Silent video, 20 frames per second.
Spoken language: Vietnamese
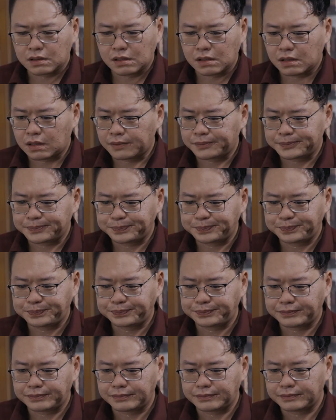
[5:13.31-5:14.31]
mà con nó còn
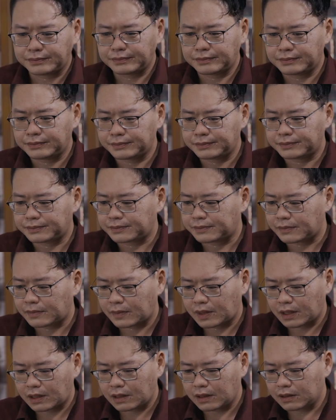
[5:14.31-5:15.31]
nhớ mà ba thì
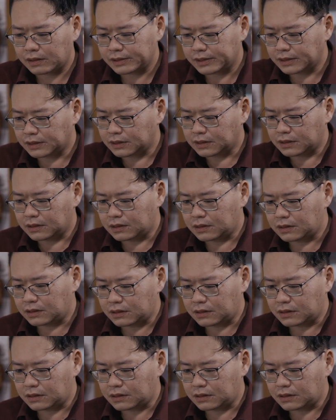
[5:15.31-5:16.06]
mặc đờ ra